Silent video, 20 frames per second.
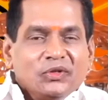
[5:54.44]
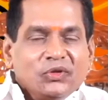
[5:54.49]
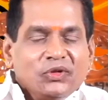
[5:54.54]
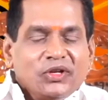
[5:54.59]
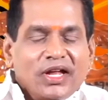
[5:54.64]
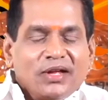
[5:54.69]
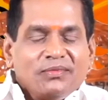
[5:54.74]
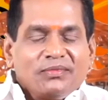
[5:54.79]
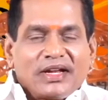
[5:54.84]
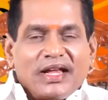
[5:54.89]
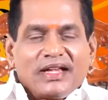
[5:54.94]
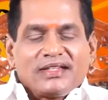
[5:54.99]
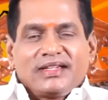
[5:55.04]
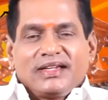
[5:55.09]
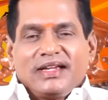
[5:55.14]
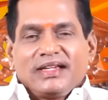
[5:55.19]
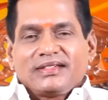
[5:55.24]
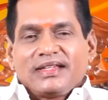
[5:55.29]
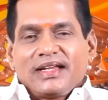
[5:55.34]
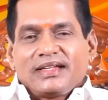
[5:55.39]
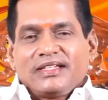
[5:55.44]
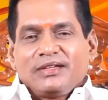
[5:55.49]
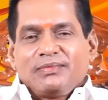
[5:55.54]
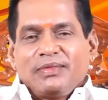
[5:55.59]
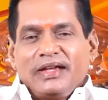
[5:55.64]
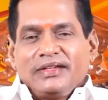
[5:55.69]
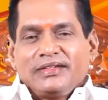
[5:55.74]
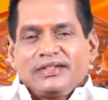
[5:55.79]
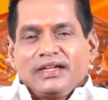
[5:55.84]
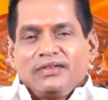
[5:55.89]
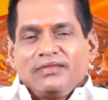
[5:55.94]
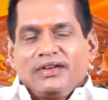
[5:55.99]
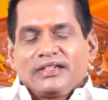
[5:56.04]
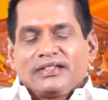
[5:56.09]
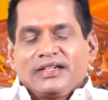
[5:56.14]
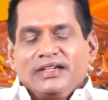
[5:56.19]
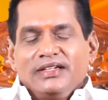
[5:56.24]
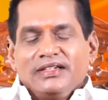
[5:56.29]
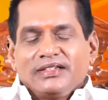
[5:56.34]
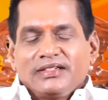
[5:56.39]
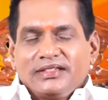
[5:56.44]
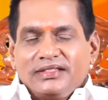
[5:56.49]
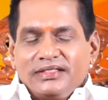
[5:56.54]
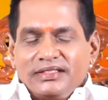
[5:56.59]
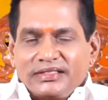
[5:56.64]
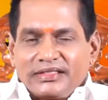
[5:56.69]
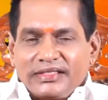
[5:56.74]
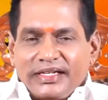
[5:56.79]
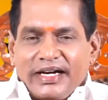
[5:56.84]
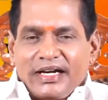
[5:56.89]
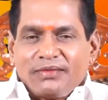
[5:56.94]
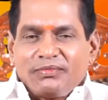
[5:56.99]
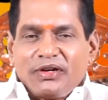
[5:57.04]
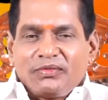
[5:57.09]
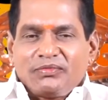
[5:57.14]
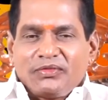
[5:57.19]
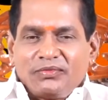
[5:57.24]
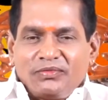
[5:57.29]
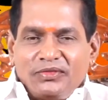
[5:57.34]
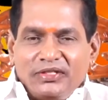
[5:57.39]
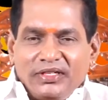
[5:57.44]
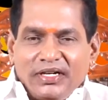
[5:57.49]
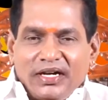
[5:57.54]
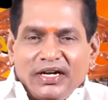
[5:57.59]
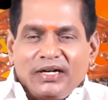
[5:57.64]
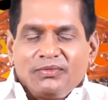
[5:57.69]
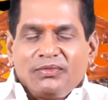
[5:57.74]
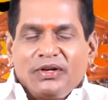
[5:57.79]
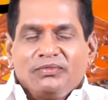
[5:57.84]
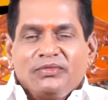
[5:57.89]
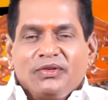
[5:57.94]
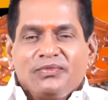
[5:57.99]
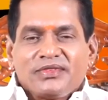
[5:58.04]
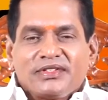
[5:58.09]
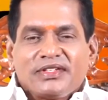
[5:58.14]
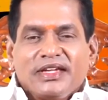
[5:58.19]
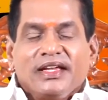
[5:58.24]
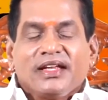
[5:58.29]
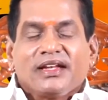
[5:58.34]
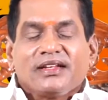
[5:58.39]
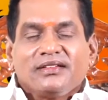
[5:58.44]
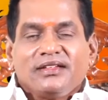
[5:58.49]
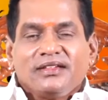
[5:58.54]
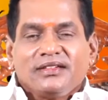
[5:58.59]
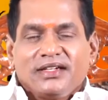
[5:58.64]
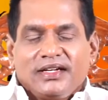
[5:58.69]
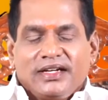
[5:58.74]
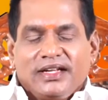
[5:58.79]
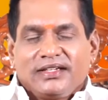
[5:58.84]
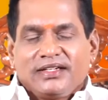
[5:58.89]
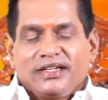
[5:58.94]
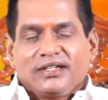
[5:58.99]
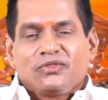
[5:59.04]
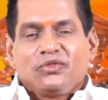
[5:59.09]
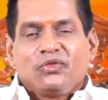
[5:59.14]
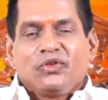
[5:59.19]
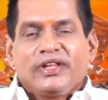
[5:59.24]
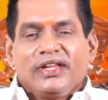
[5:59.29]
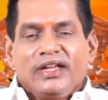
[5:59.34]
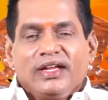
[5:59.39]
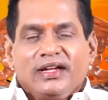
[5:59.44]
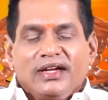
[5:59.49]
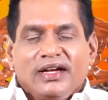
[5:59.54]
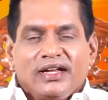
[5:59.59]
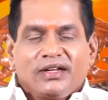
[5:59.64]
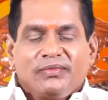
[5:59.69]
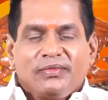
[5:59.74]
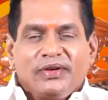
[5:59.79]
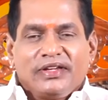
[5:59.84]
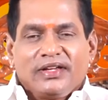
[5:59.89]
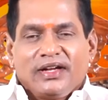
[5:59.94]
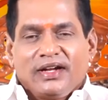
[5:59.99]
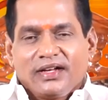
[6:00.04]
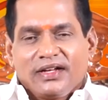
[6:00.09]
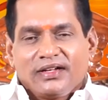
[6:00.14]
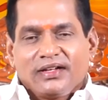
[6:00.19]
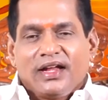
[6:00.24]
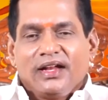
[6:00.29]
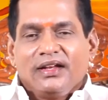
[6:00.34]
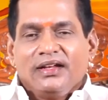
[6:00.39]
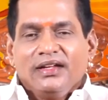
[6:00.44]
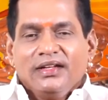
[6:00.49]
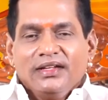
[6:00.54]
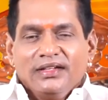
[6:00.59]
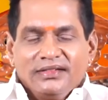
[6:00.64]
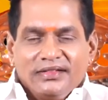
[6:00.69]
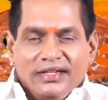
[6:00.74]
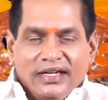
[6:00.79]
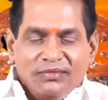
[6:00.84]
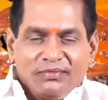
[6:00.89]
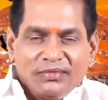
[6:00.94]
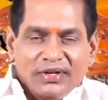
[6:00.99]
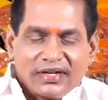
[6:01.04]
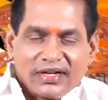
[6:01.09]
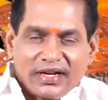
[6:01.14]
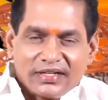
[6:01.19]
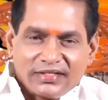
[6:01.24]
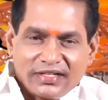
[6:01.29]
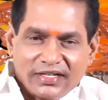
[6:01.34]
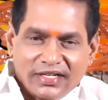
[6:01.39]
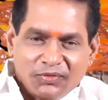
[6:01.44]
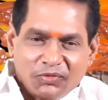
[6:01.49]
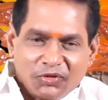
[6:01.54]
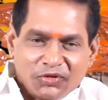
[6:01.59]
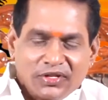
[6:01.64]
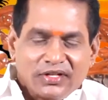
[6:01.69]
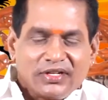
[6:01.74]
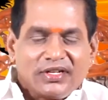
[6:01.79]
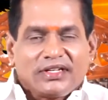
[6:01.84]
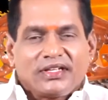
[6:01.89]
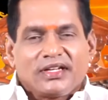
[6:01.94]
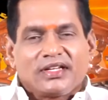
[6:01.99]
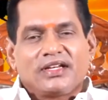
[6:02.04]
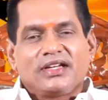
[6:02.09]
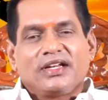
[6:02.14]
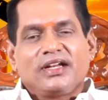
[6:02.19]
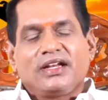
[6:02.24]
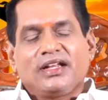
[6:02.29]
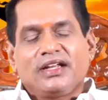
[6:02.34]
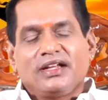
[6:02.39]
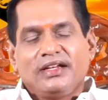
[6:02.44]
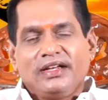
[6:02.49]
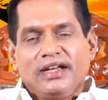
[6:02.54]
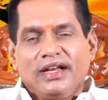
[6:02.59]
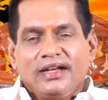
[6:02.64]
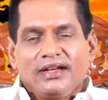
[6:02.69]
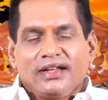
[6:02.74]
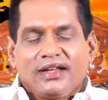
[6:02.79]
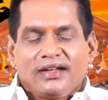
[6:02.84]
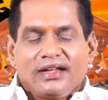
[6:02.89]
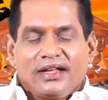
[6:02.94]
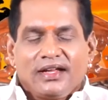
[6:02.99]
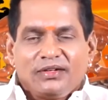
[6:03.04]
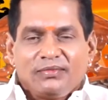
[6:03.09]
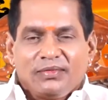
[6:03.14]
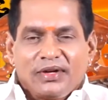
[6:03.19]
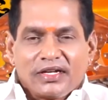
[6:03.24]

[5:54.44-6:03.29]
துலாம் ராசியை சேர்ந்த பாக்கியவான்களுக்கு க்ஷேமமும் லாபமும் சேர்ந்து கிடைக்கக்கூடிய அருமையான நாள் ஜென்ம ராசியில் புதன் இருக்கிறதுனால நீண்ட நாள்